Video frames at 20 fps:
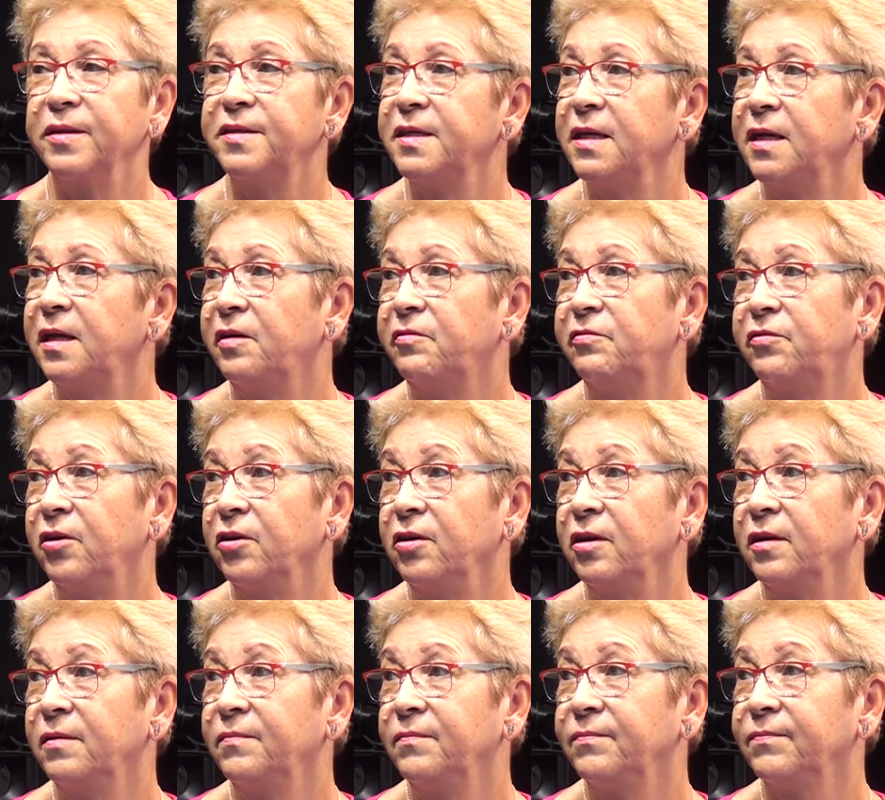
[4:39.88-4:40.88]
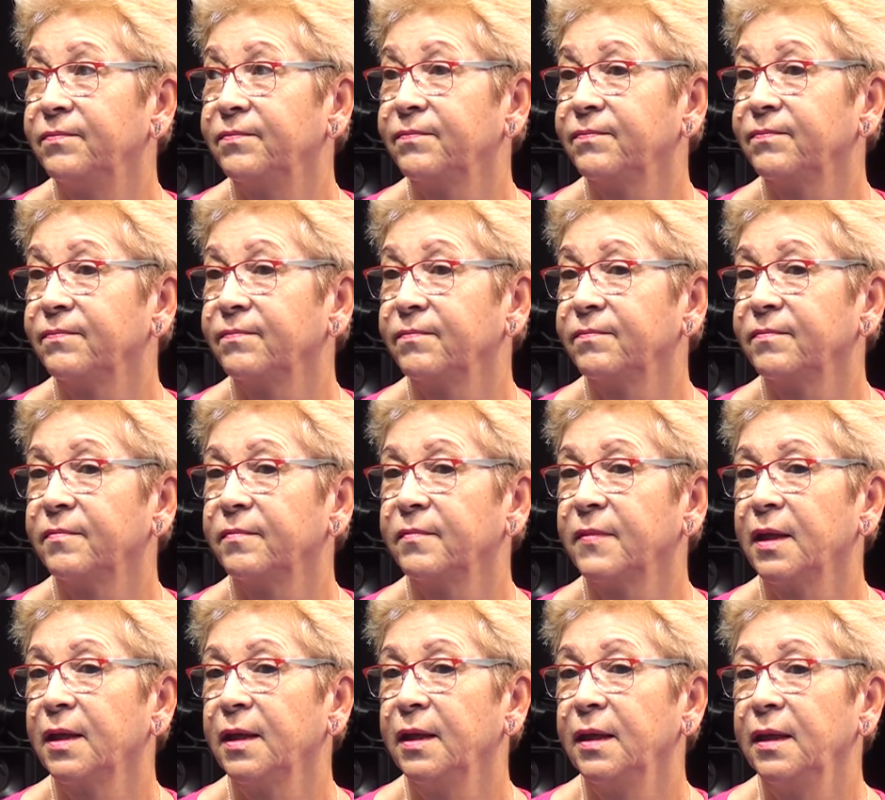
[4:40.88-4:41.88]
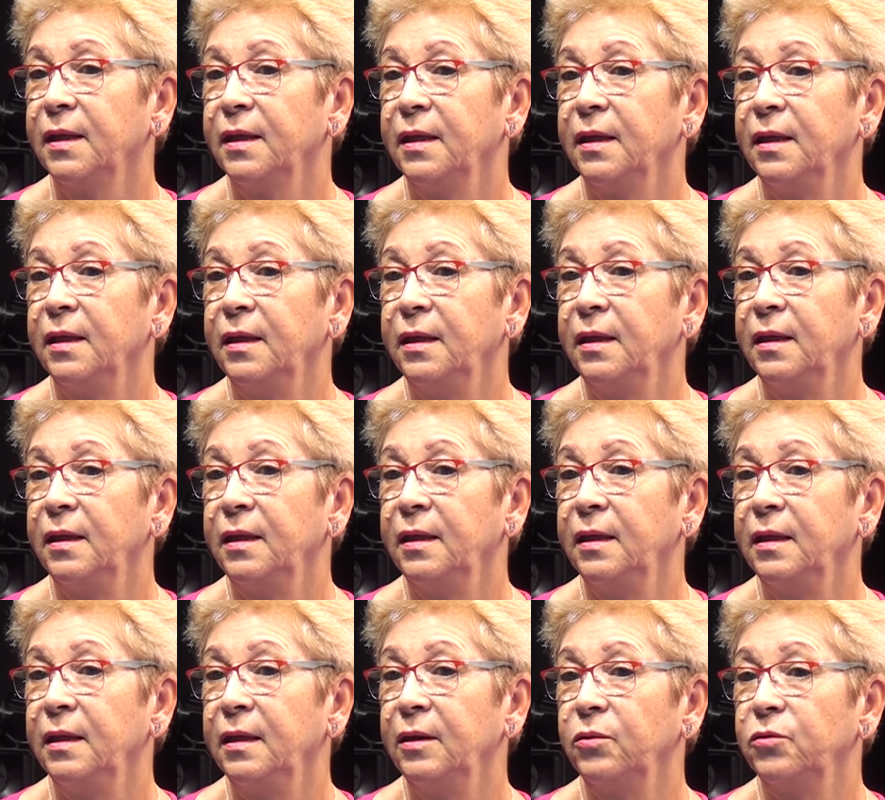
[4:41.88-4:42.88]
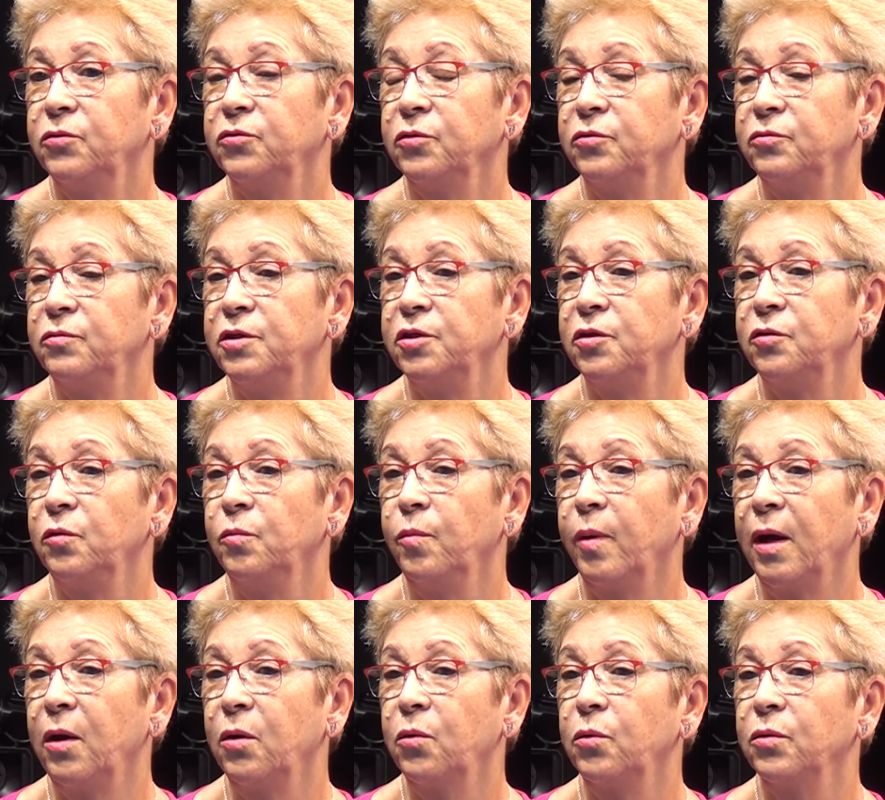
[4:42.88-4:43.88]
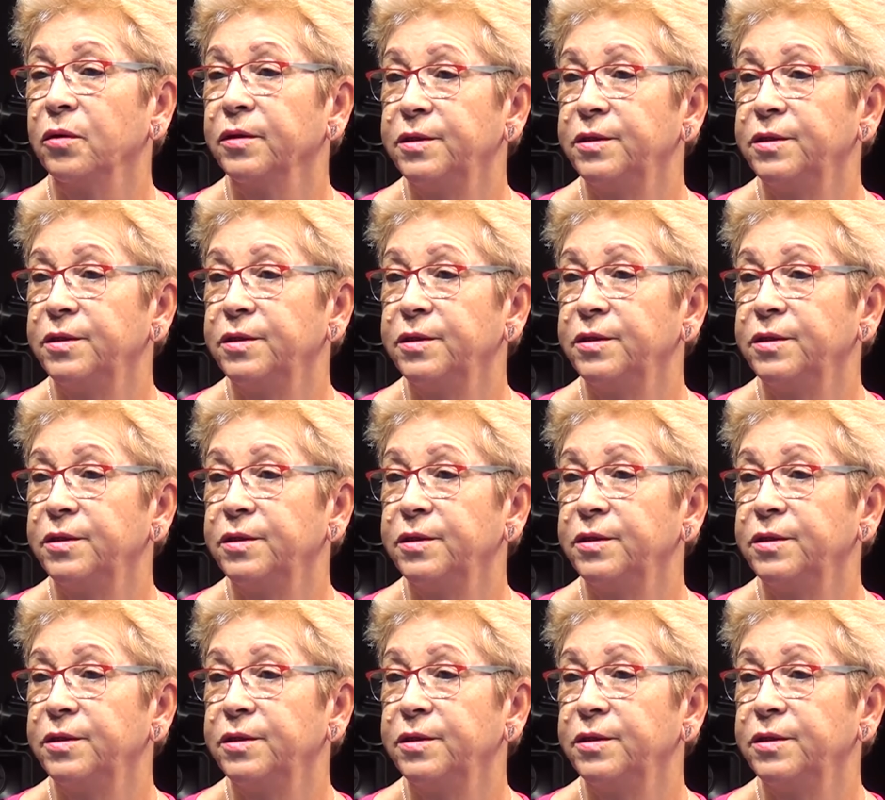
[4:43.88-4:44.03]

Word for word: à l'aveugle. Et aujourd'hui, j'ai le bras engourdi.